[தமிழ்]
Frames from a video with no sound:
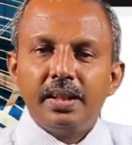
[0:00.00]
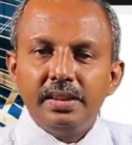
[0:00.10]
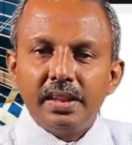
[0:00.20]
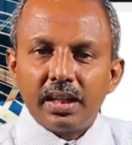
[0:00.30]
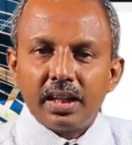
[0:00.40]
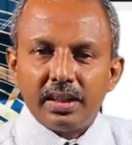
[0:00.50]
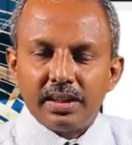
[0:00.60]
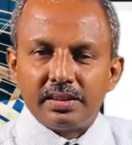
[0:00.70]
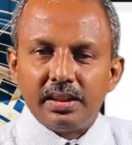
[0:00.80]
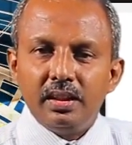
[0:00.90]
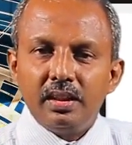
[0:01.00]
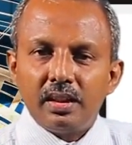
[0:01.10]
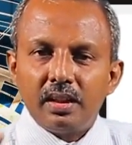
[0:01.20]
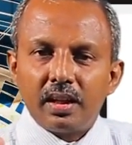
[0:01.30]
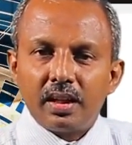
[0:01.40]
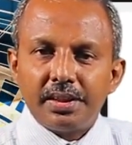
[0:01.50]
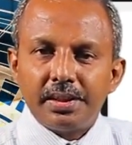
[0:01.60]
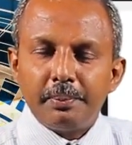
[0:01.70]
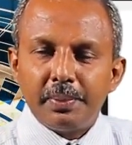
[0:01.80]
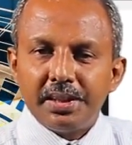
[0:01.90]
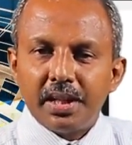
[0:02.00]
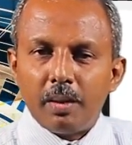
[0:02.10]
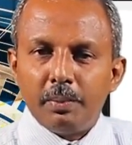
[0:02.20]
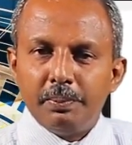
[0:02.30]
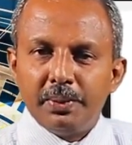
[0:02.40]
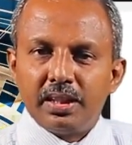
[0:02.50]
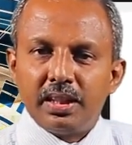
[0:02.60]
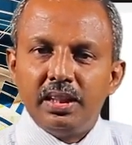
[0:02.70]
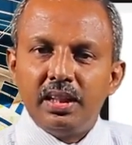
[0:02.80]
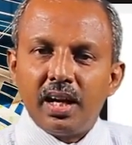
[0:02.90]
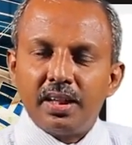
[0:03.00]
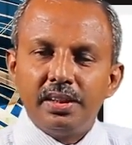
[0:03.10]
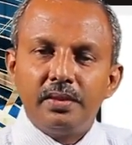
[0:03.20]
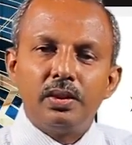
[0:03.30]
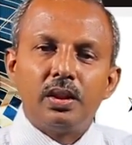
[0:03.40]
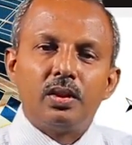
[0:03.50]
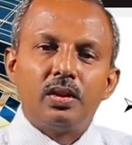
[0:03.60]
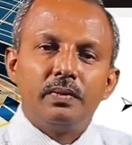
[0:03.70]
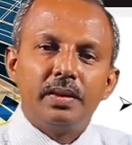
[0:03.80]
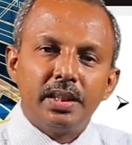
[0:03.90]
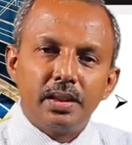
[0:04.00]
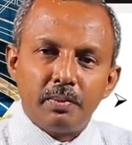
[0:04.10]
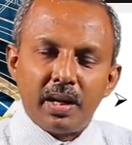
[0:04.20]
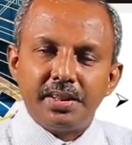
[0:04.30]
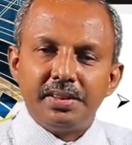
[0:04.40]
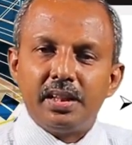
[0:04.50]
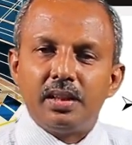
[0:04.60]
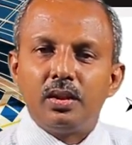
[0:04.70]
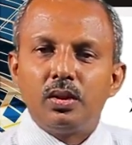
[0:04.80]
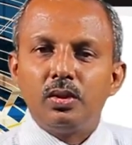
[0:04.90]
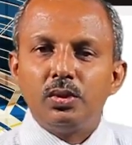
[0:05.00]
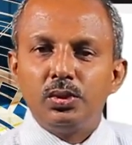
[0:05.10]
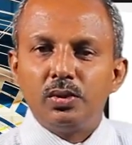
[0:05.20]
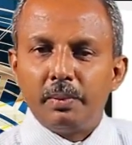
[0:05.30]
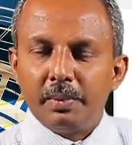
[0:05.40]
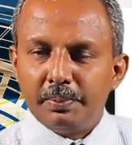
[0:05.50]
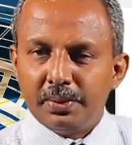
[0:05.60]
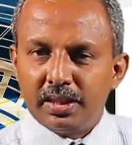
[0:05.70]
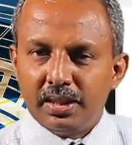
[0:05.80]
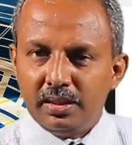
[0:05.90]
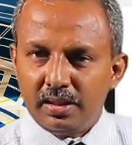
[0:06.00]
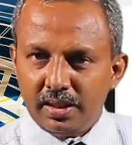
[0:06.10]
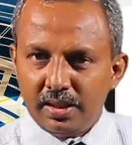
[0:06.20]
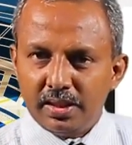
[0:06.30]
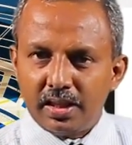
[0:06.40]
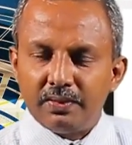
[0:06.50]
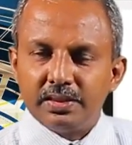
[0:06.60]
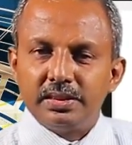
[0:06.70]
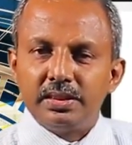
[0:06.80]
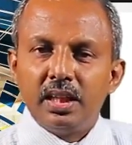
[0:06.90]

இந்த காலத்தில் கட்டப்பட்ட அமைப்புகளில் அதிர்வுகளோ வேறு மாற்றங்களோ உருவ அமைப்புகளில் ஏதாவது